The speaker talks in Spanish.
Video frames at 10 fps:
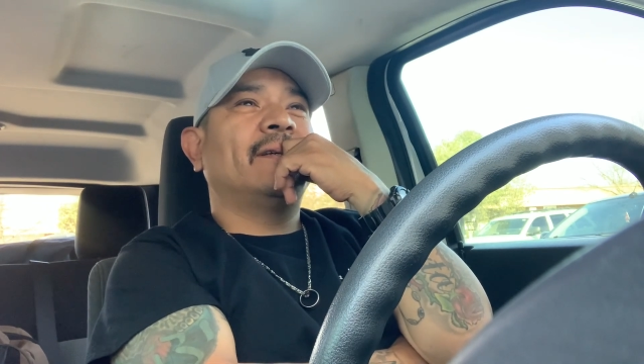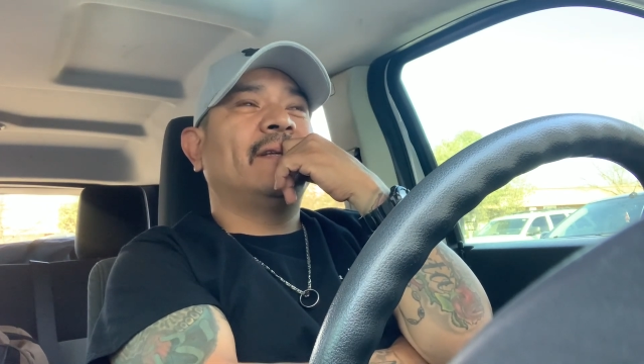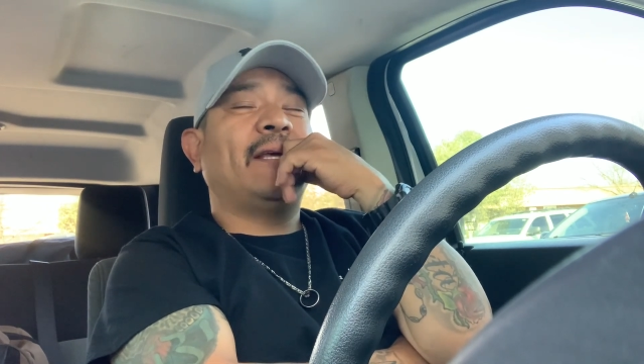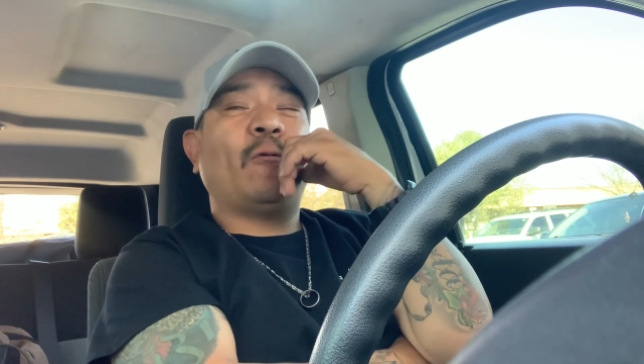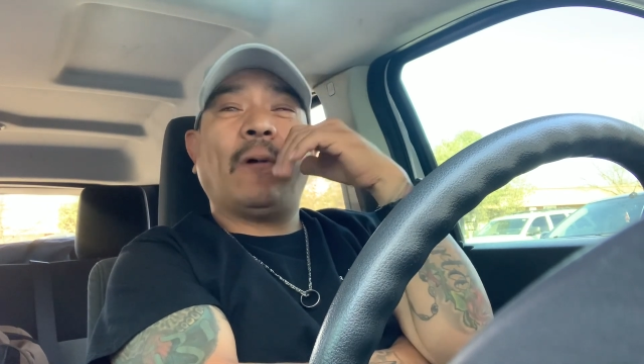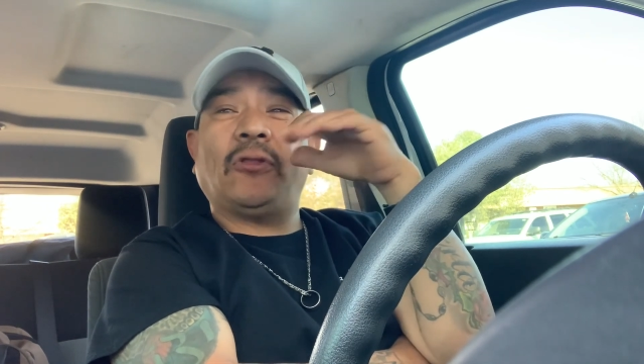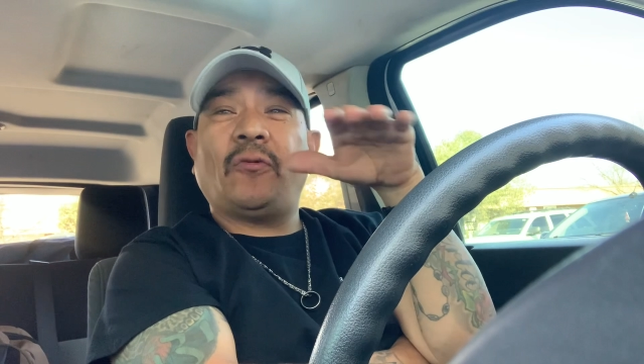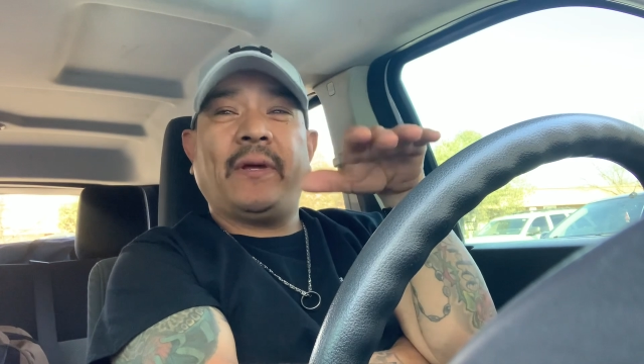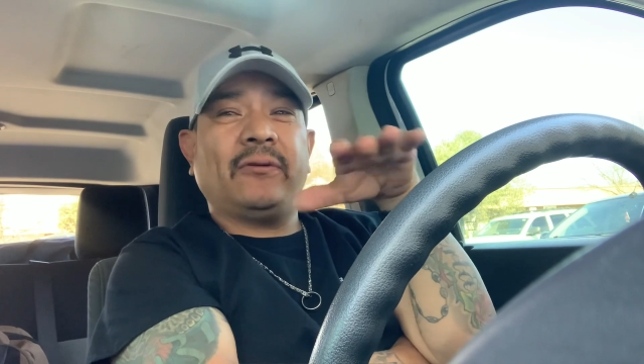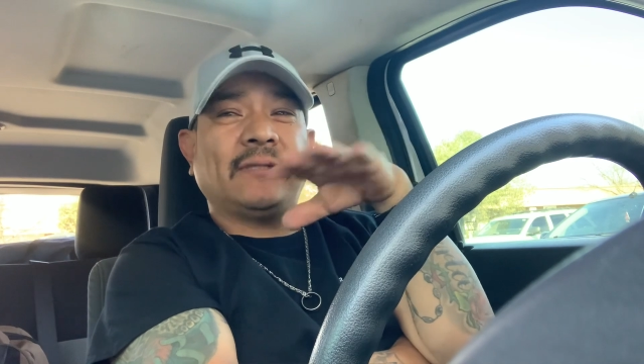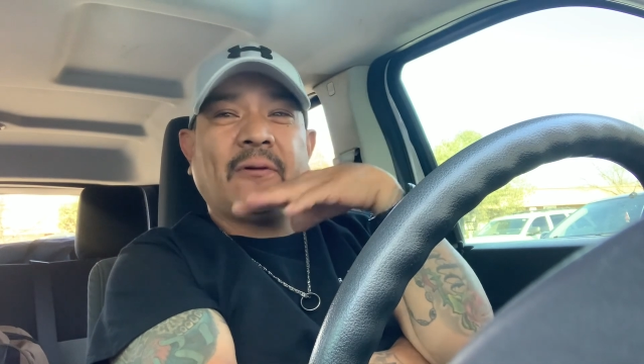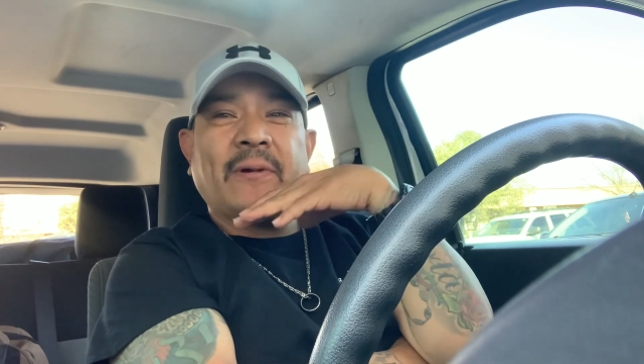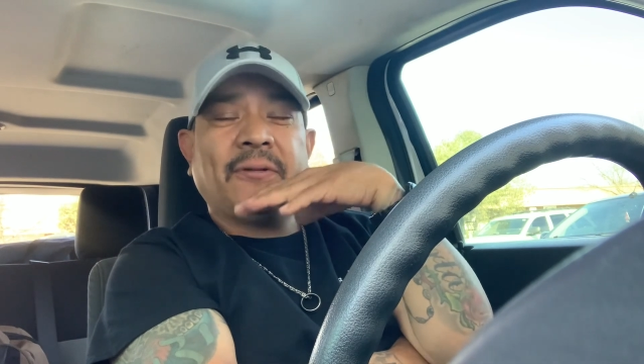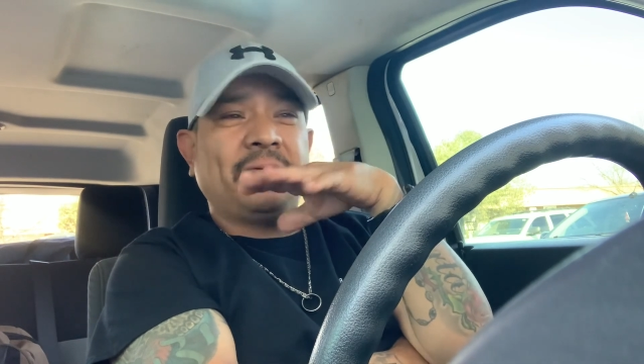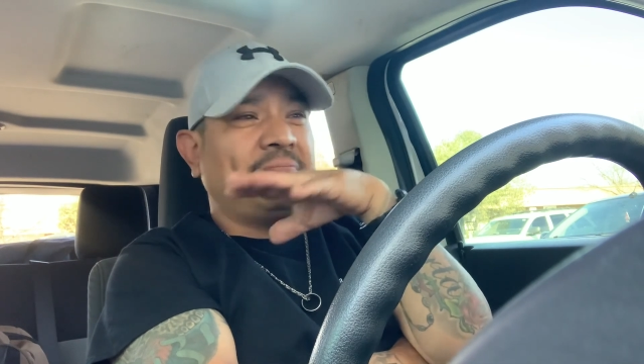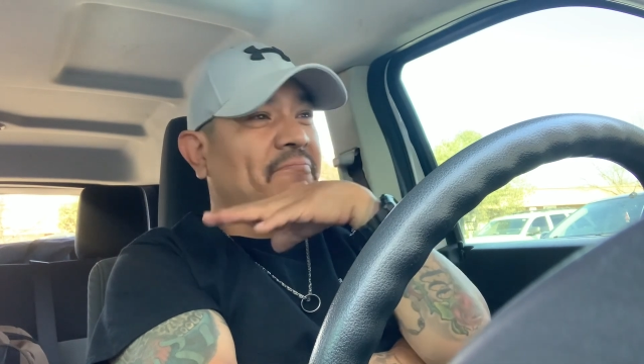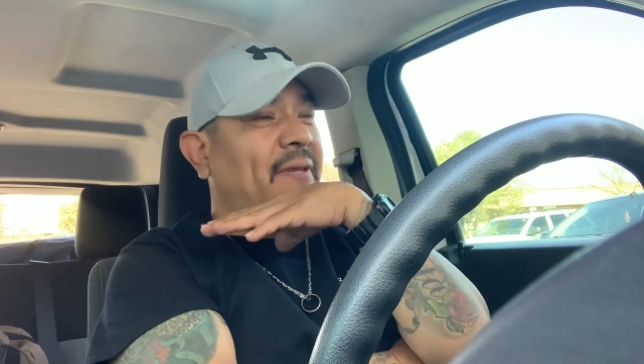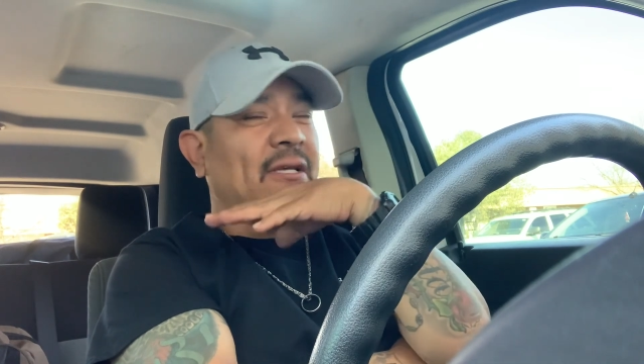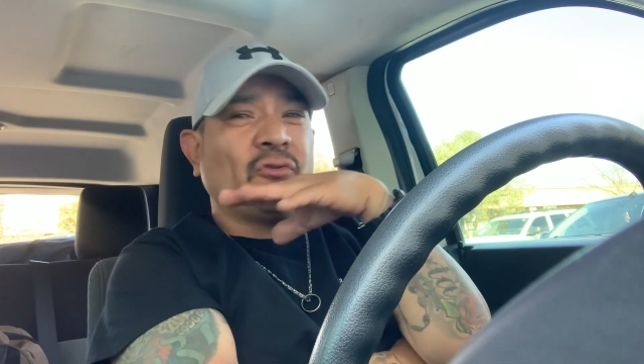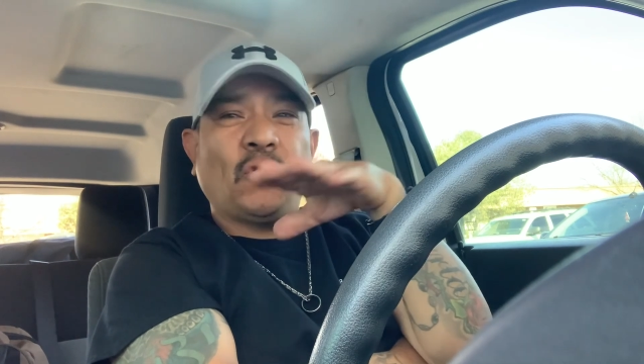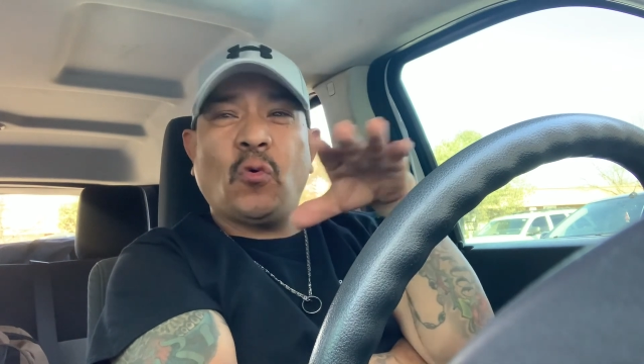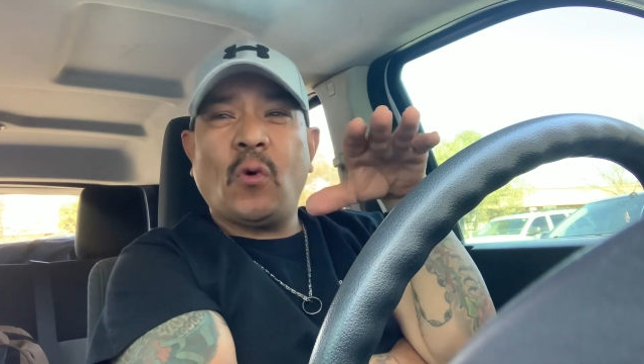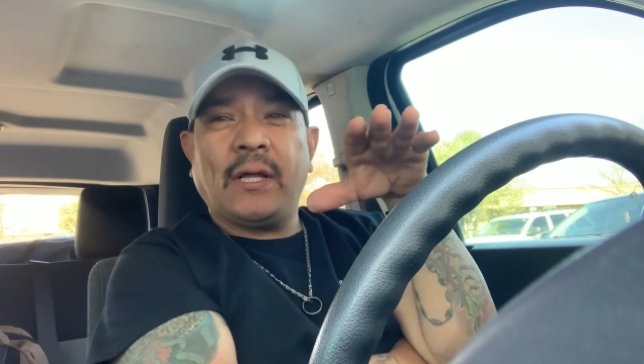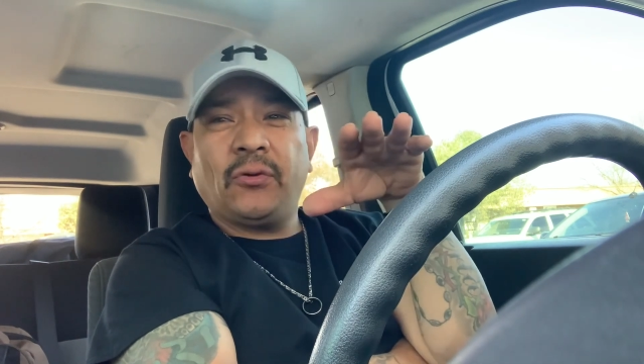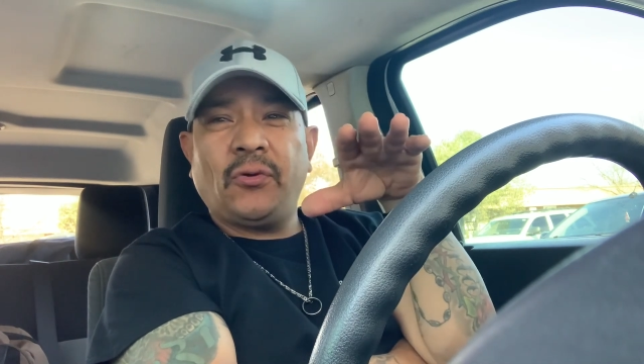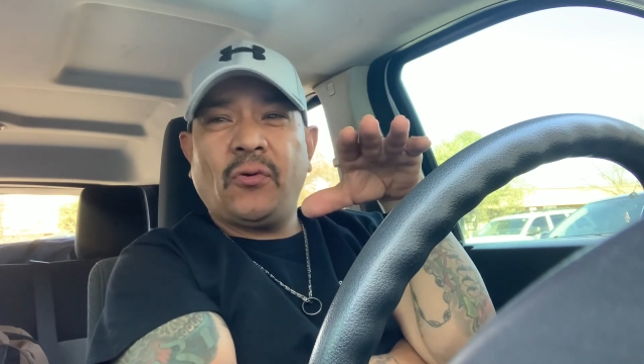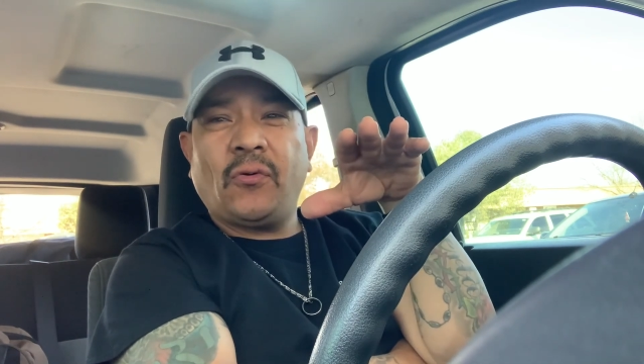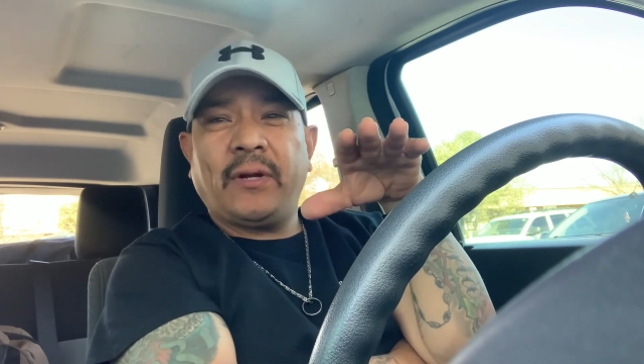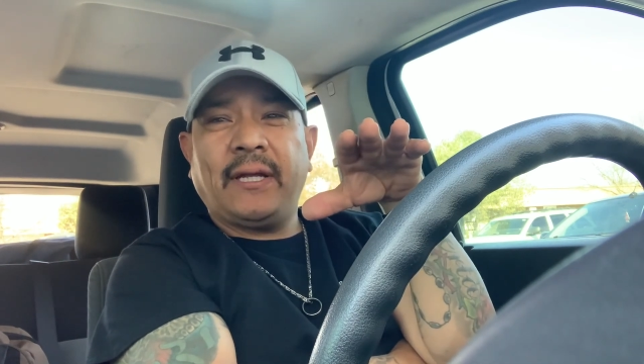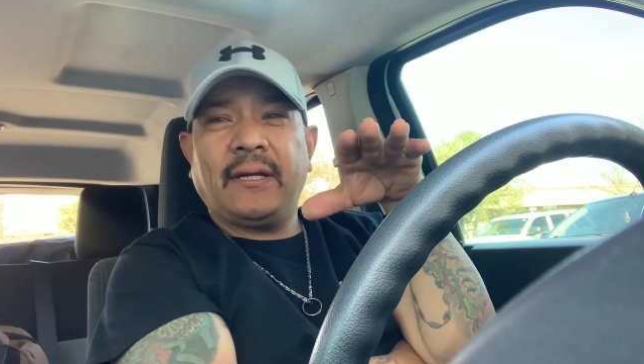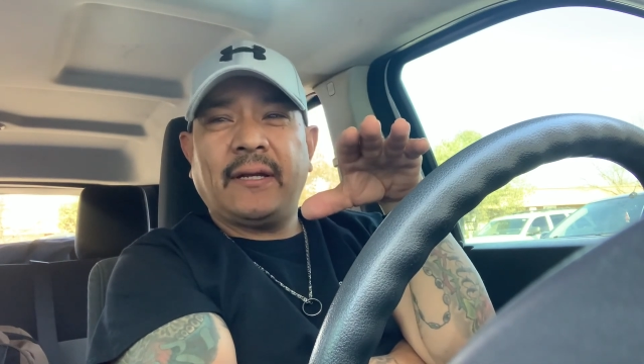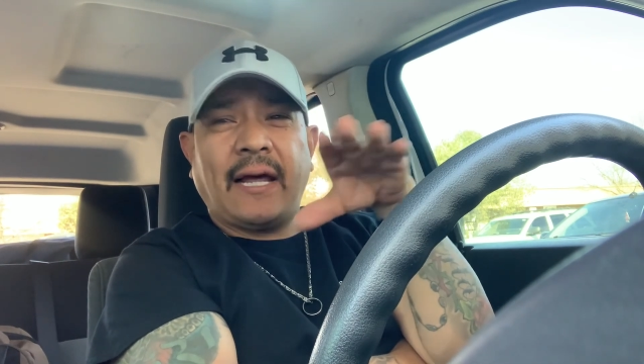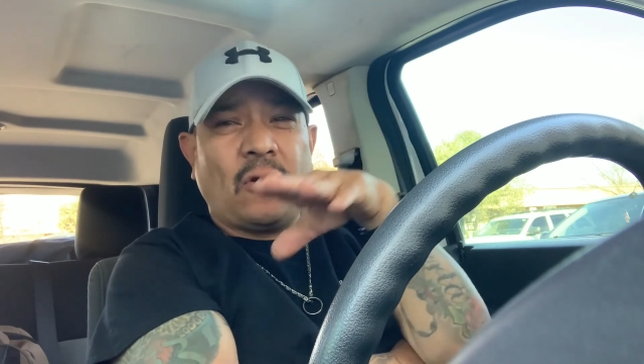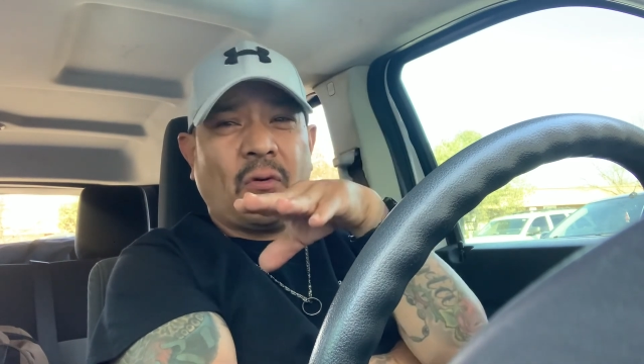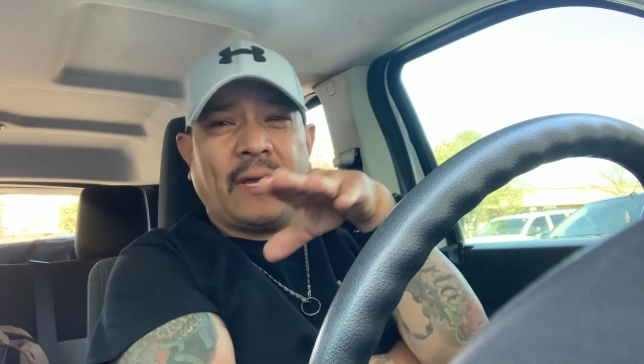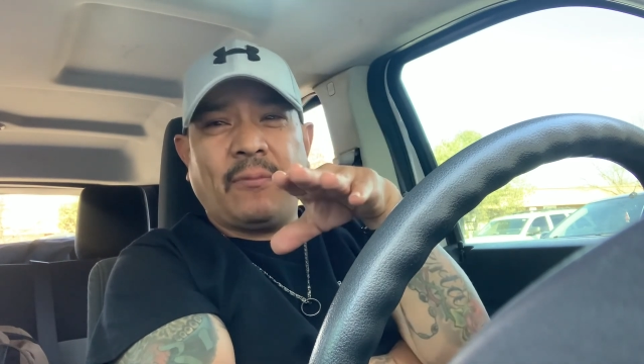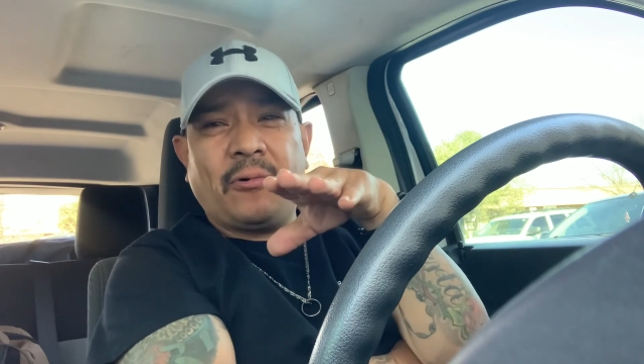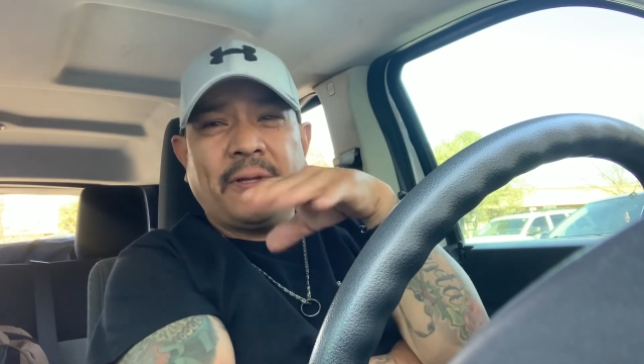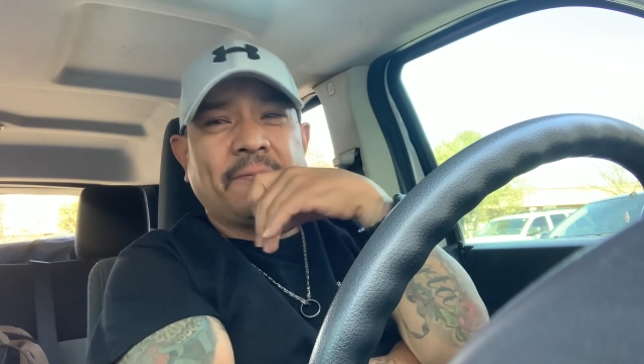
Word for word: Y cuando menos acuerdo, ya estoy jugando yo con él, a lo que voy.